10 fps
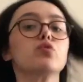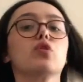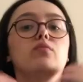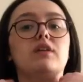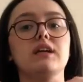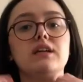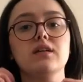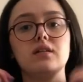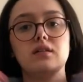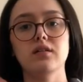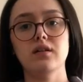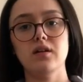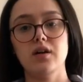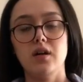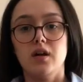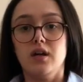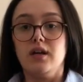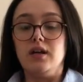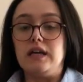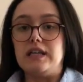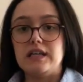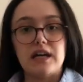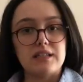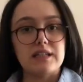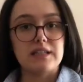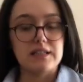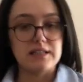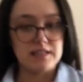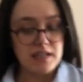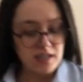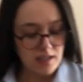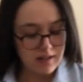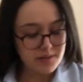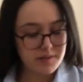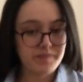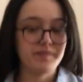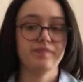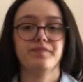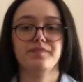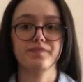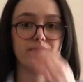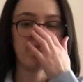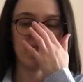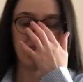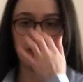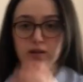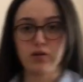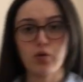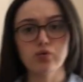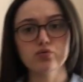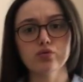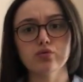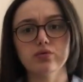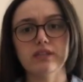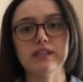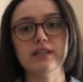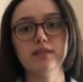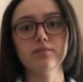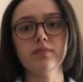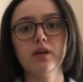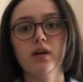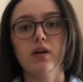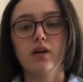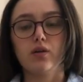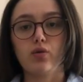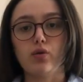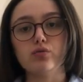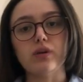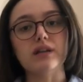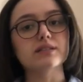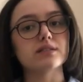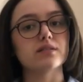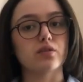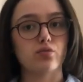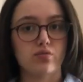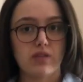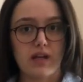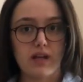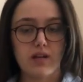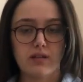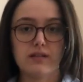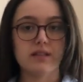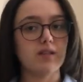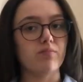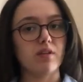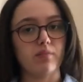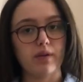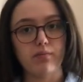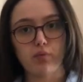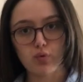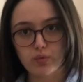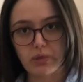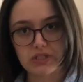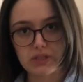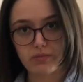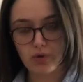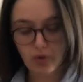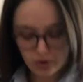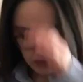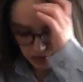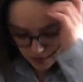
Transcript: Bu gömlek iade gidecek. E, kotu denedim. Kot aslında güzel. Dediğim gibi boru paça bir kot.